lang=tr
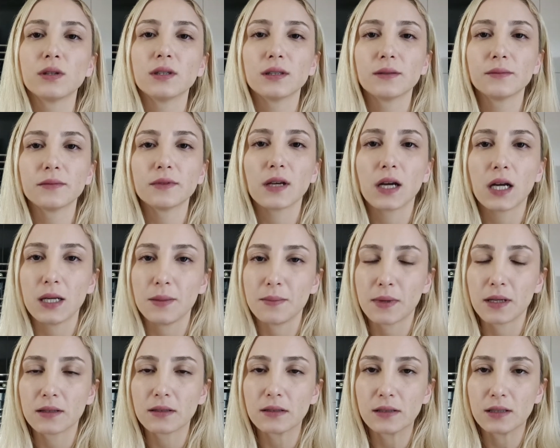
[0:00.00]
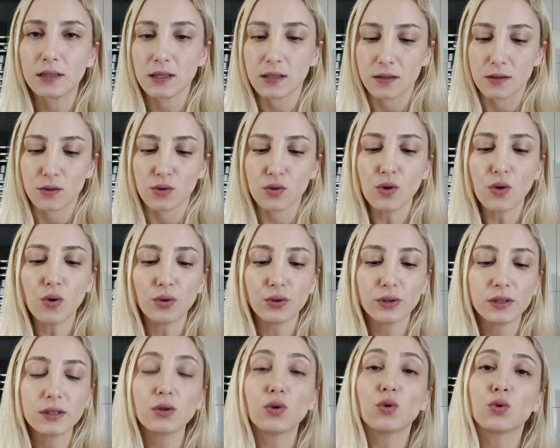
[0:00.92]
Kullanım talimatları yazıyor.
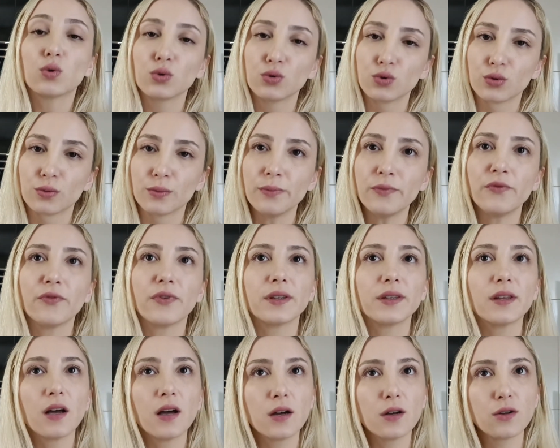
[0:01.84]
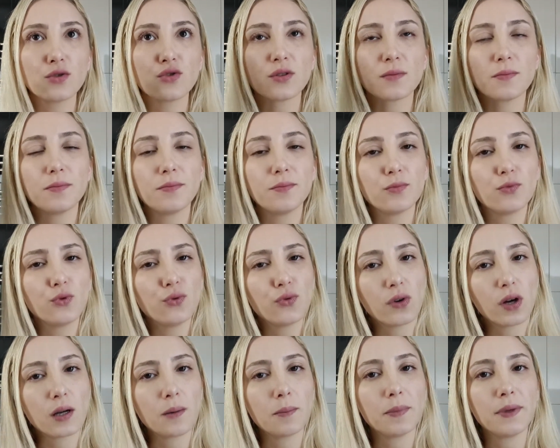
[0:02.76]
Onları okudum ve daha önce
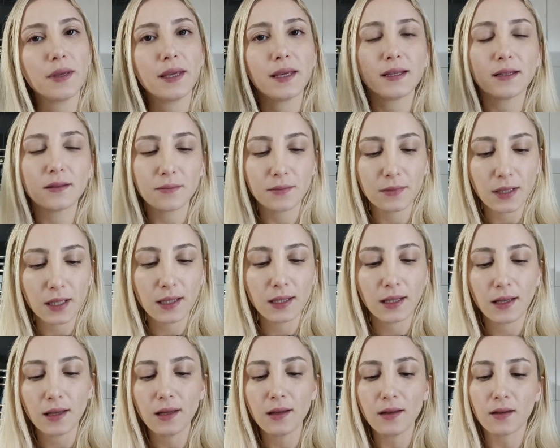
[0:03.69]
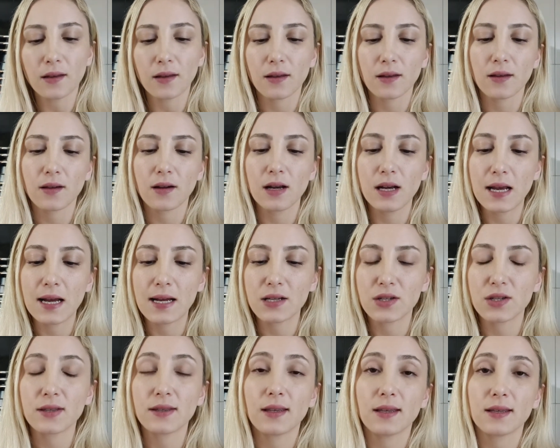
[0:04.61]
ufak bir yerimde de e,
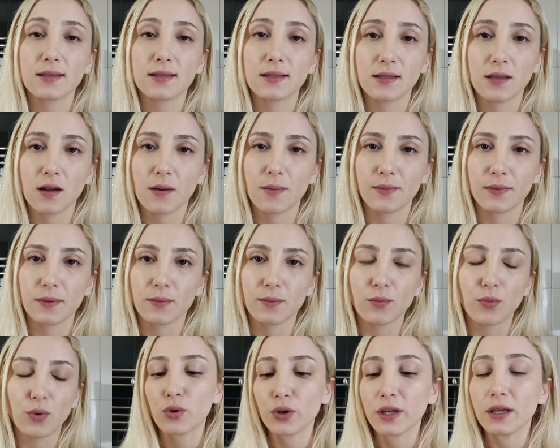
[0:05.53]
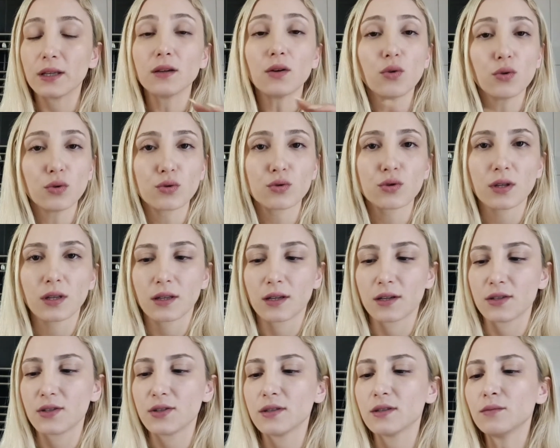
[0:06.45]
alerji testi yaptım. Boyayı o yüzden
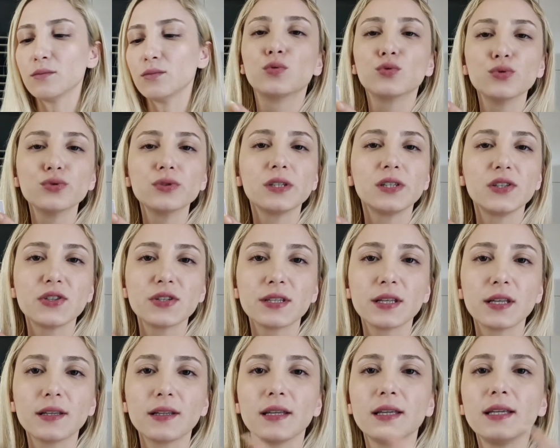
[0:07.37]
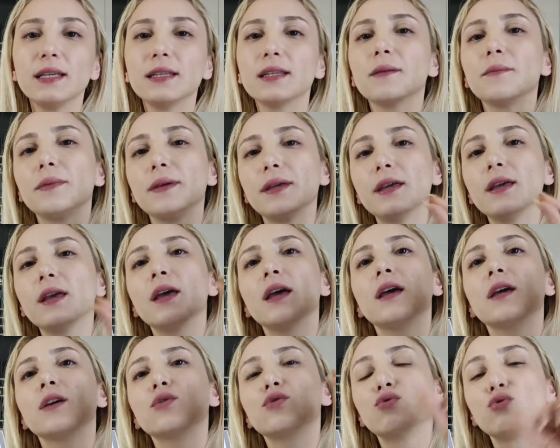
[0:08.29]
açtım. Bunun içine de yine bir
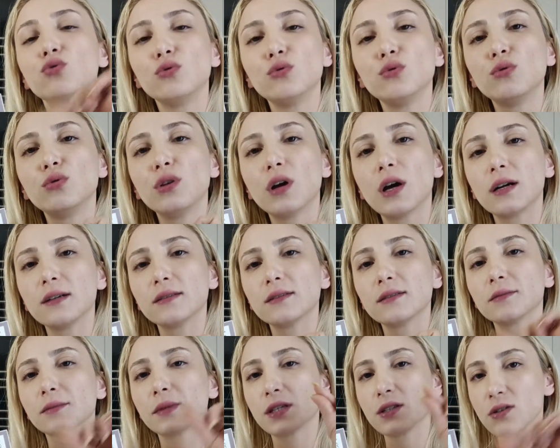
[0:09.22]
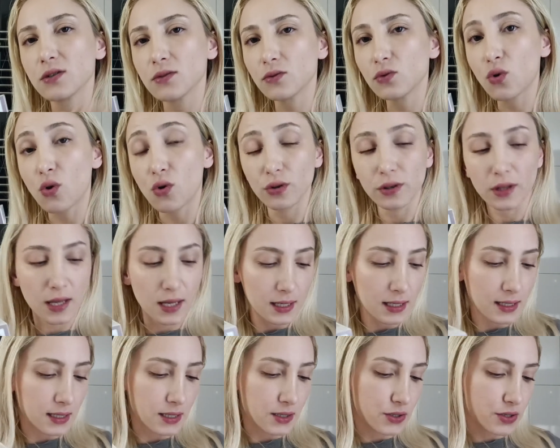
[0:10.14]
küllülüğü arttırmak için ton
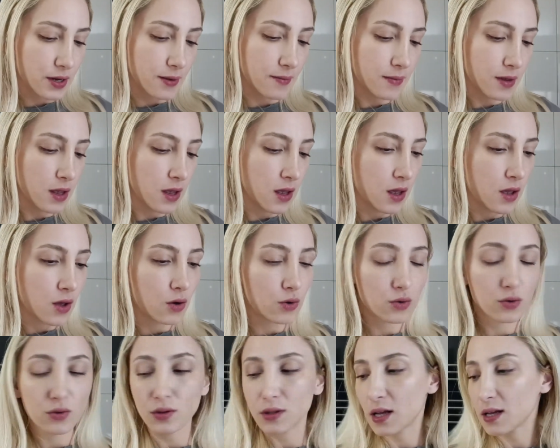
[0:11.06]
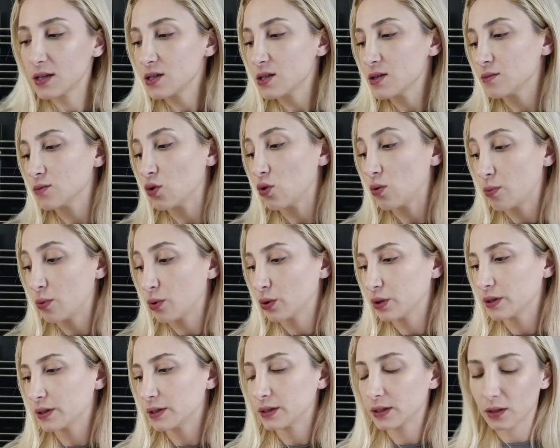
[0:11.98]
ekleyeceğim. O yüzden şimdi o
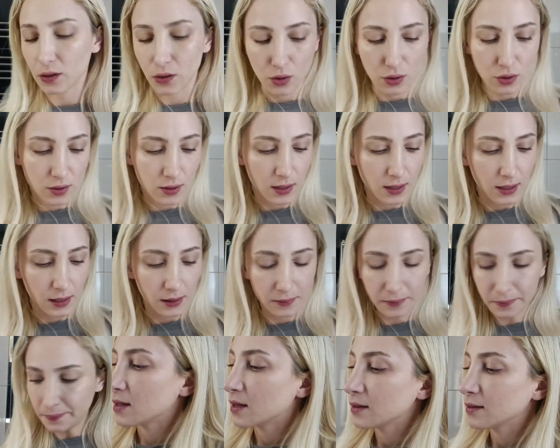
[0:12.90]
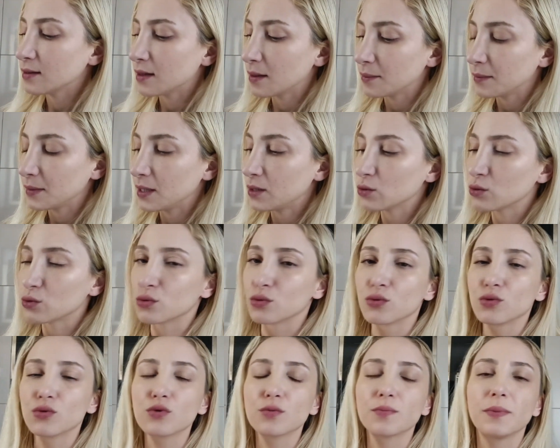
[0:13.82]
boyaları da göstereyim. Zaten
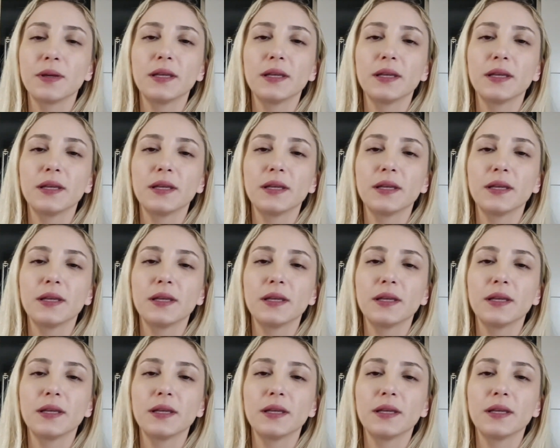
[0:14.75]
biliyorsunuz